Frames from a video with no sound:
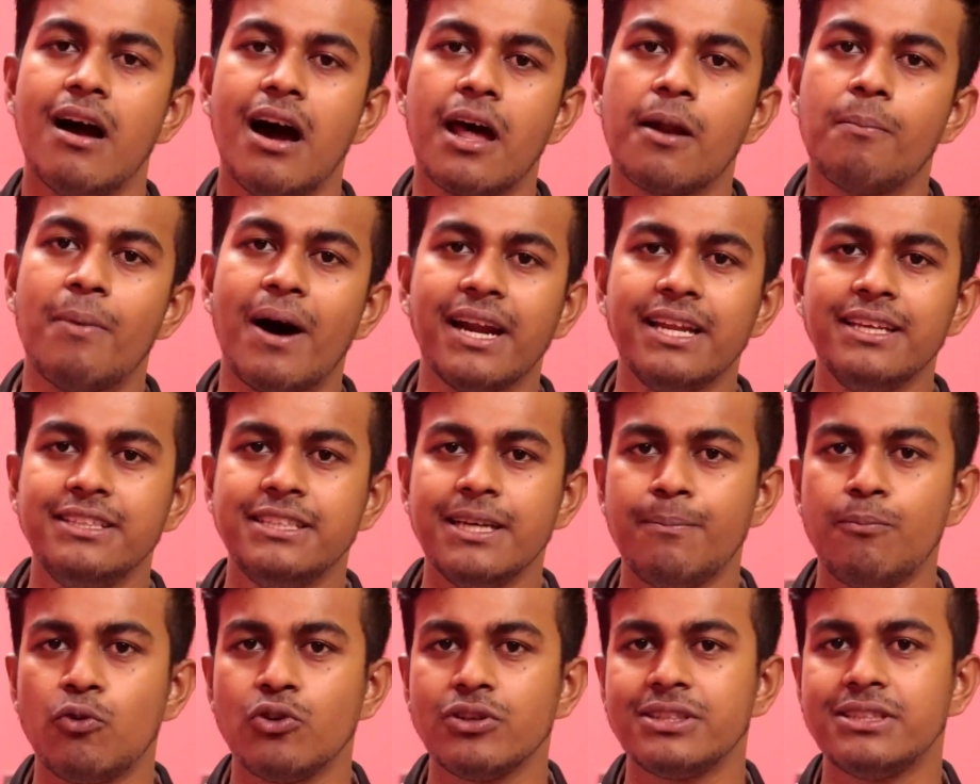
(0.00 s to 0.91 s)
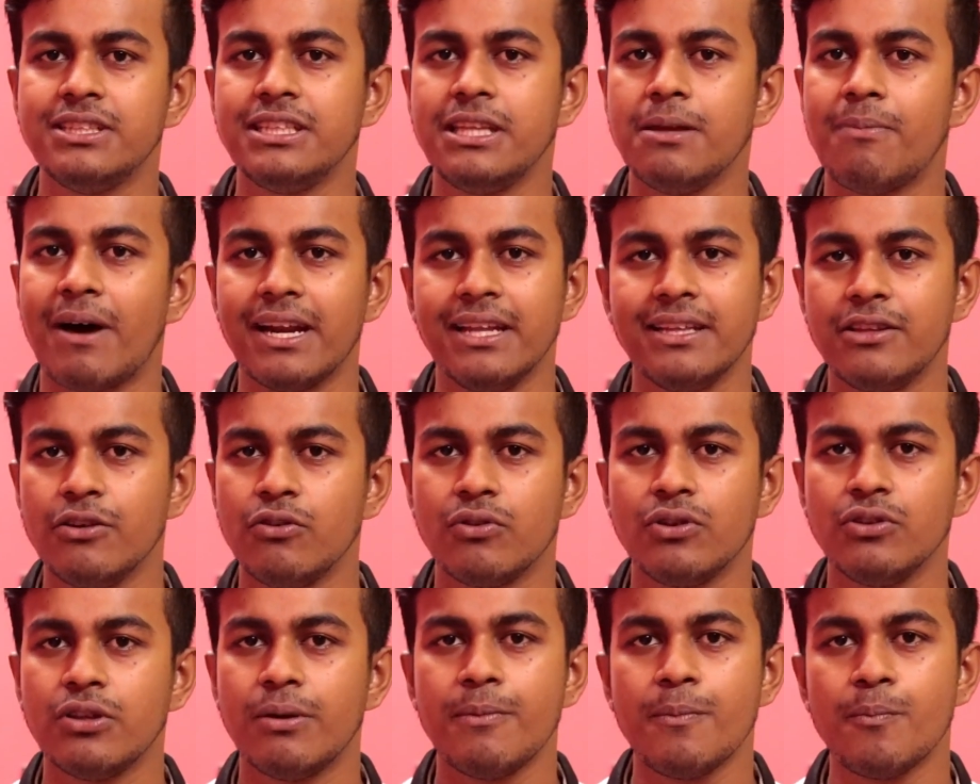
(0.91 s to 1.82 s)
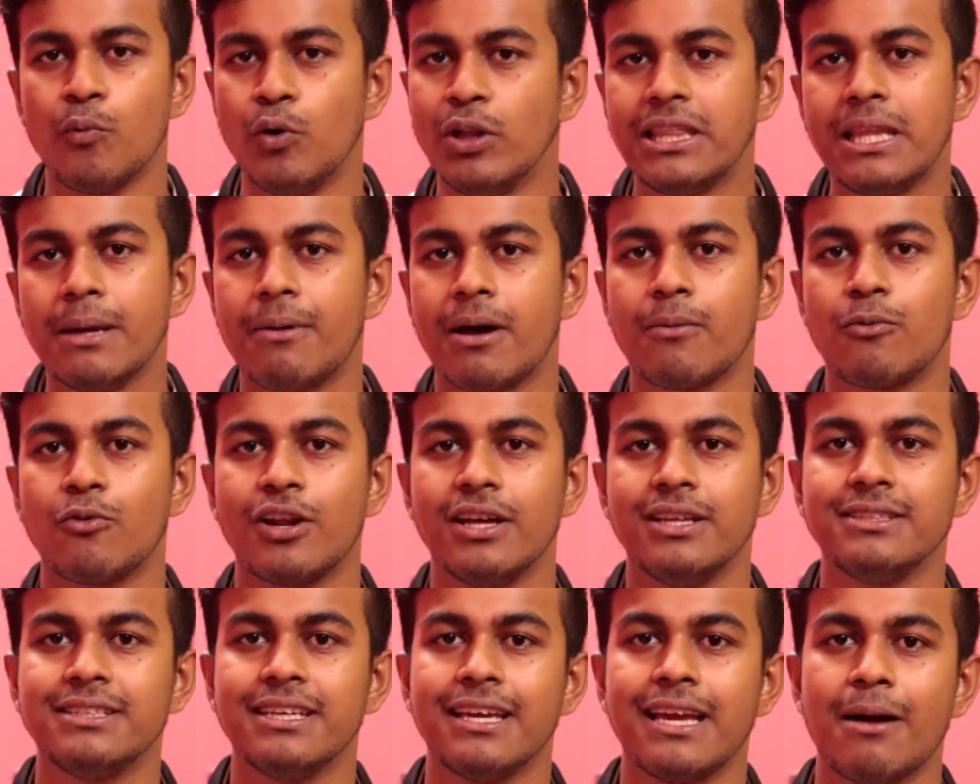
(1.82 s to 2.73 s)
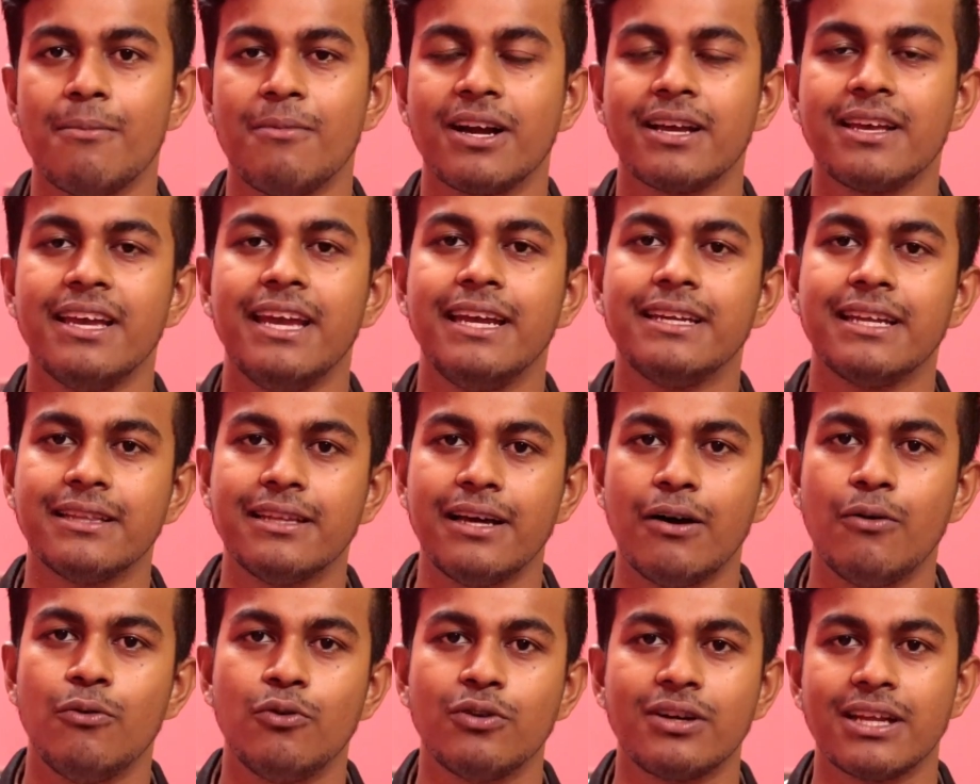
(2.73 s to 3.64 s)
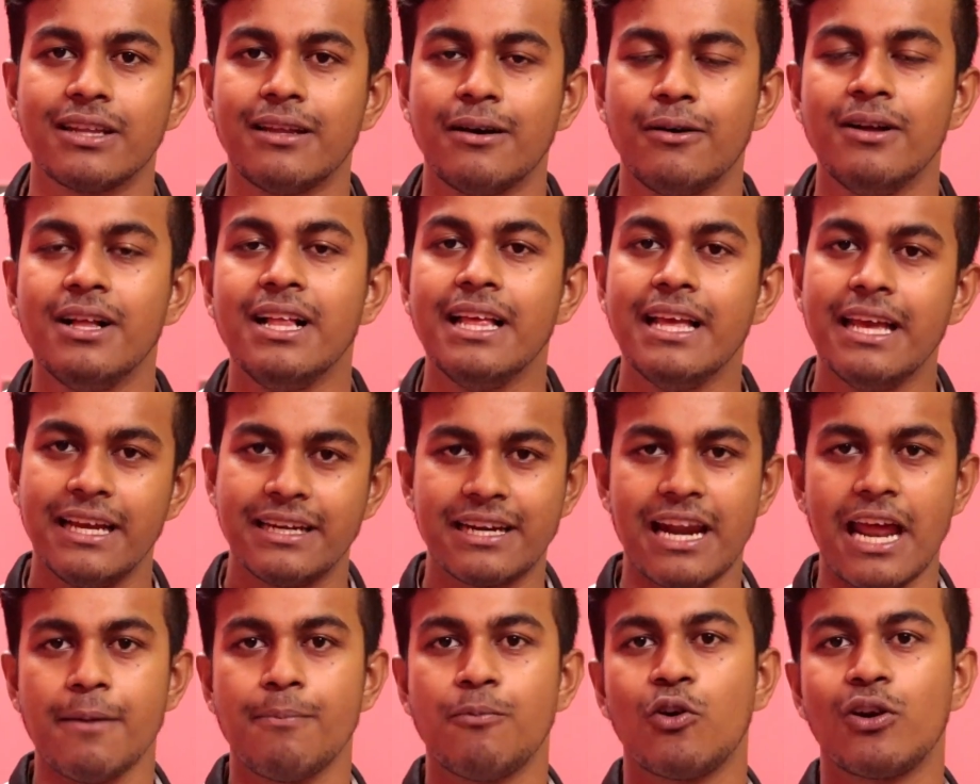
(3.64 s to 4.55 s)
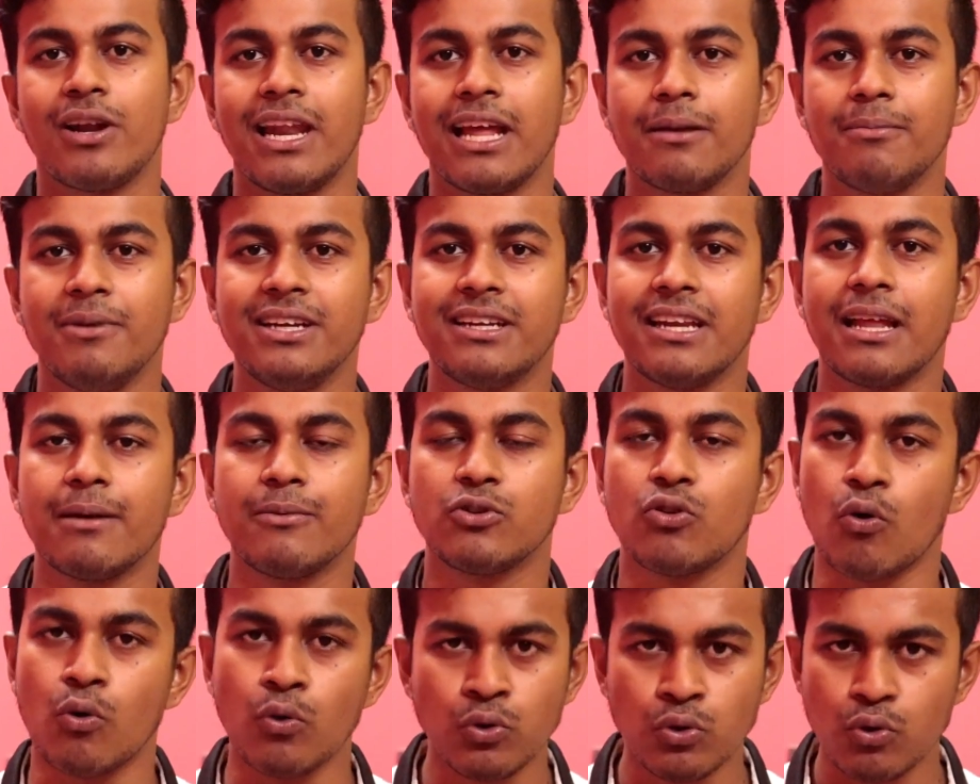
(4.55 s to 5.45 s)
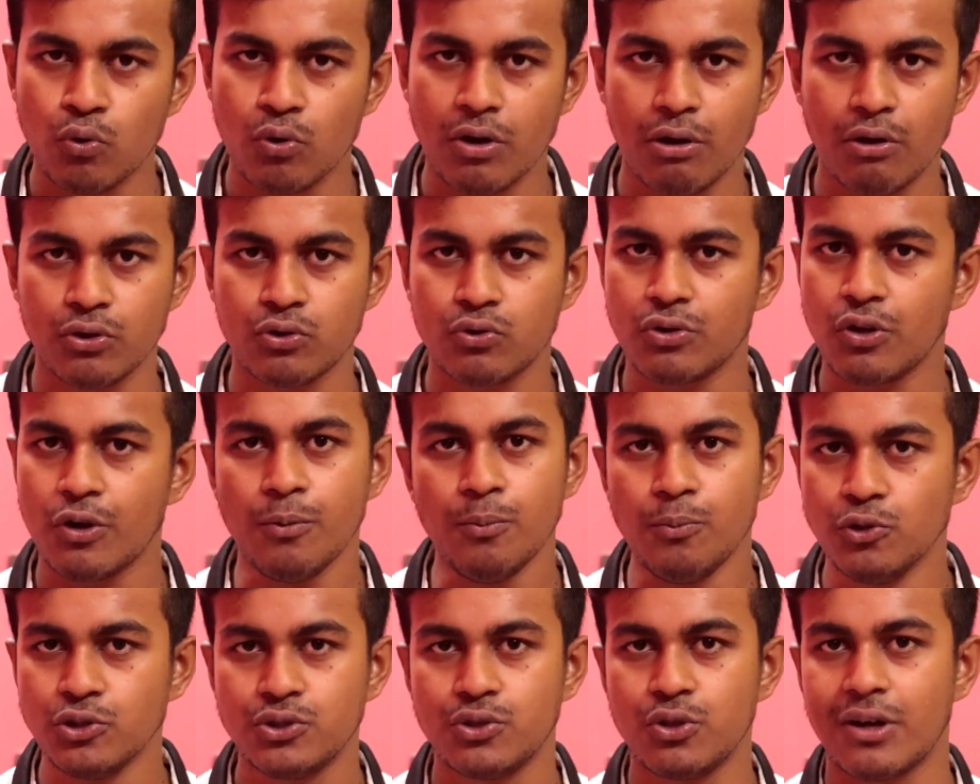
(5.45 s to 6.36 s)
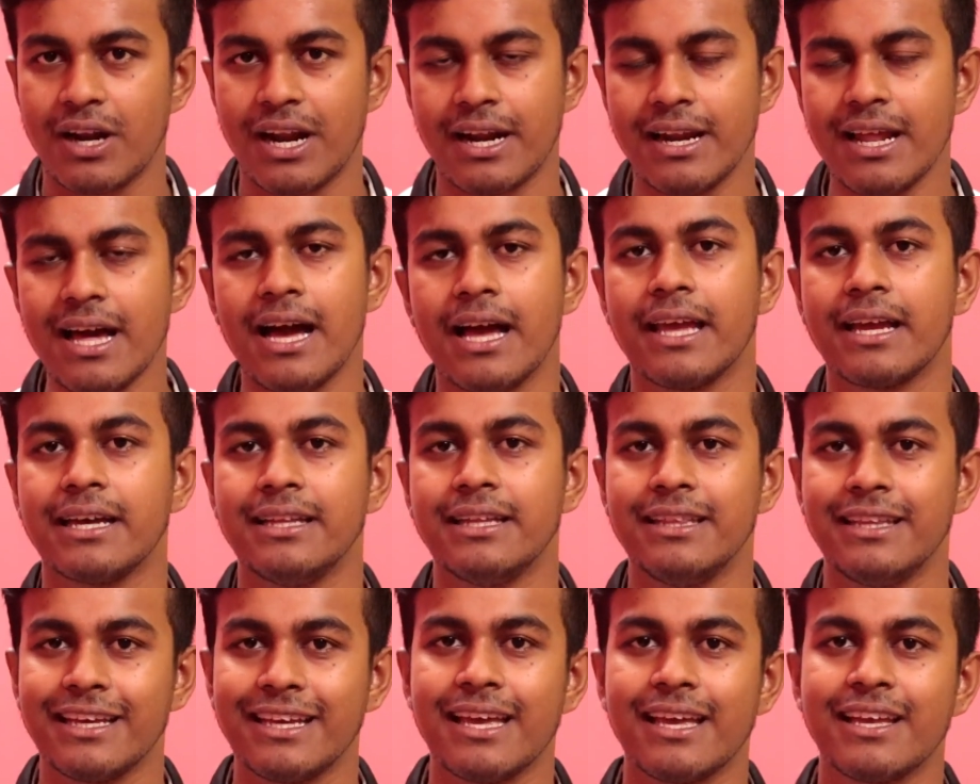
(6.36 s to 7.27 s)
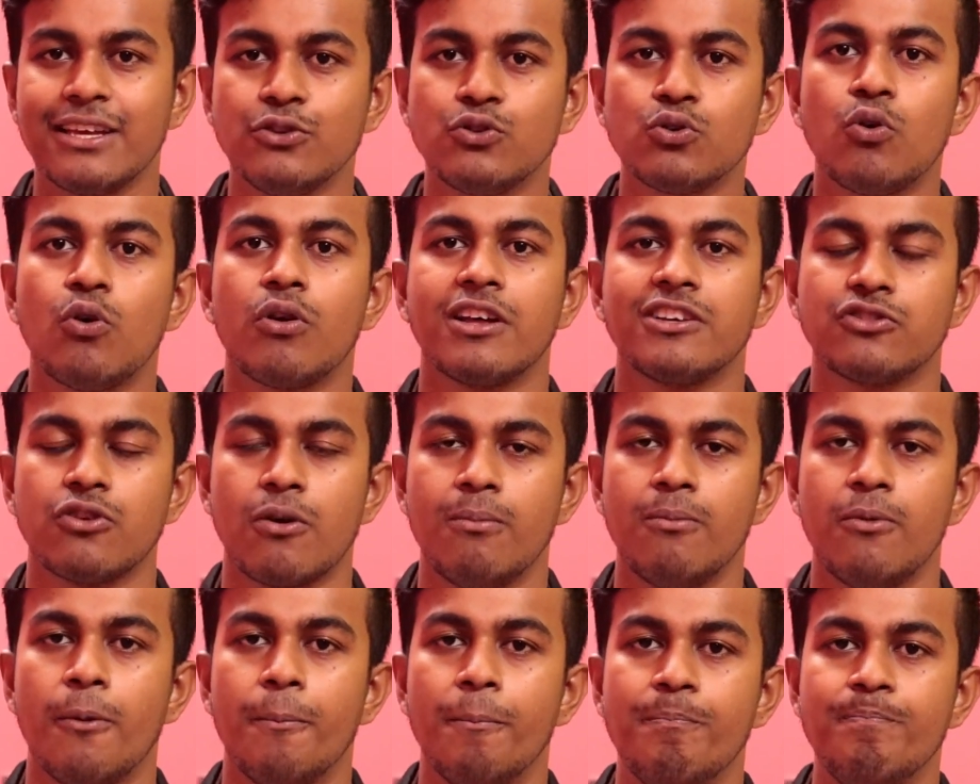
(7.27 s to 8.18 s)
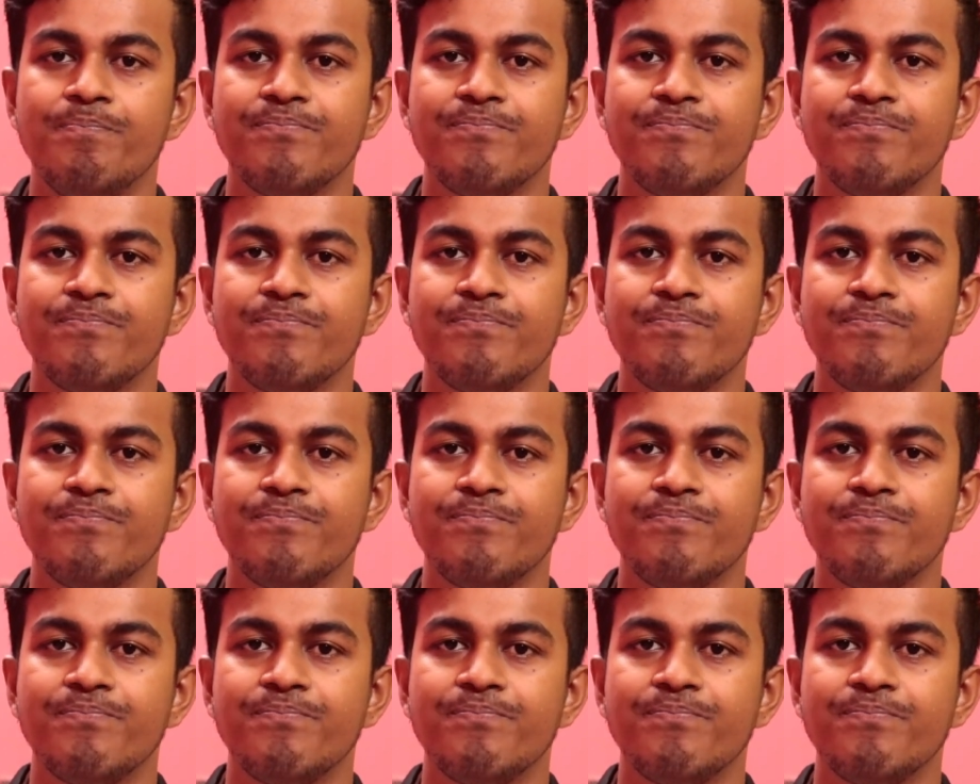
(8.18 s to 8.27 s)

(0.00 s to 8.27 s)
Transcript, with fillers: আর বাড়ির যা পরিস্থিতি বাড়িতেও কিন্তু আমি বলতে পারবো না যে আমাকে এটা দাও ওটা দাও ট্রাইপড লাগবে এটা লাগবে তখন তো ওরা অতটাও বুঝতো না না এখান থেকে কিছু করা সম্ভব